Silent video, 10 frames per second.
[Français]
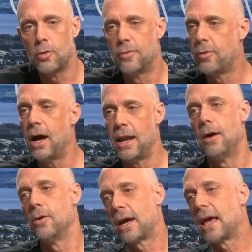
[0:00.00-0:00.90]
une fois,
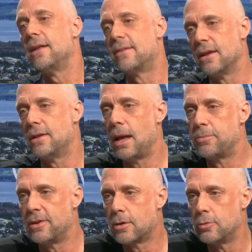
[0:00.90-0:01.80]
la, mm. qualité de la
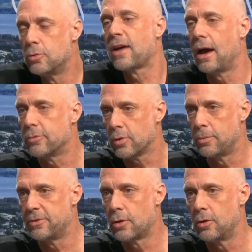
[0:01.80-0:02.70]
psycho, du travail sur la
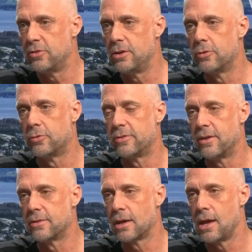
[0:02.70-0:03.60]
psychologie de
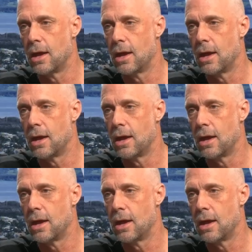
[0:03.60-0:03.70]
Justine Trier.